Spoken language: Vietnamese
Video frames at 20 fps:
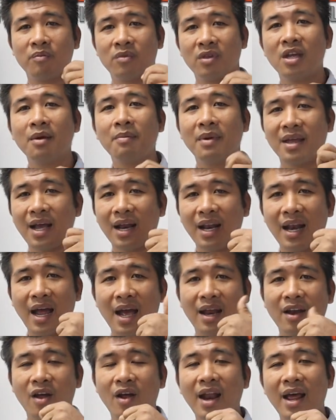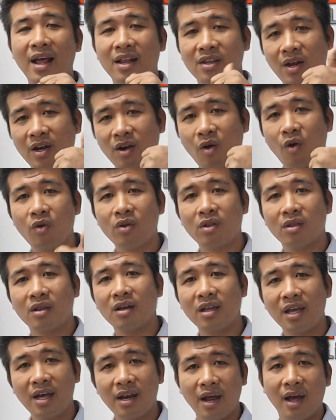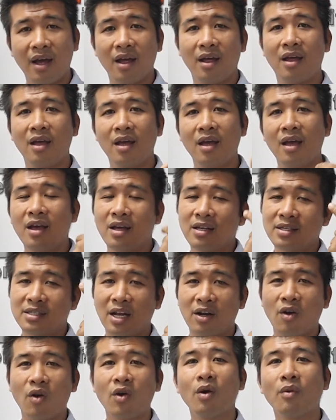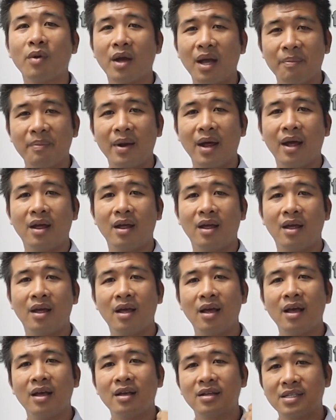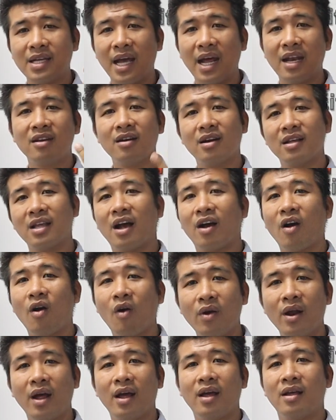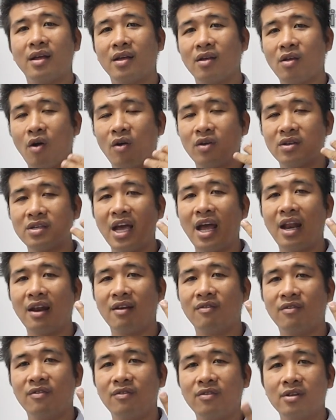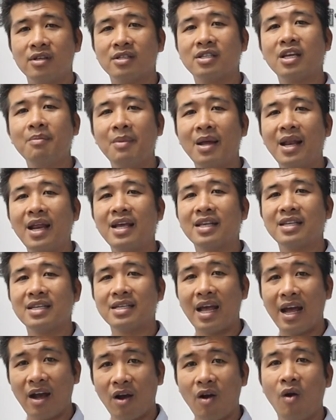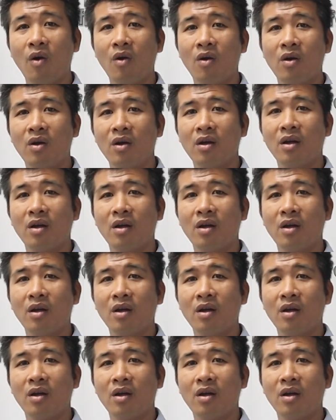Như mình nhắc lại, nó là sàn gỗ tự nhiên này, sàn gỗ công nghiệp này, sàn nhựa giả gỗ này, rồi sàn simili giả gỗ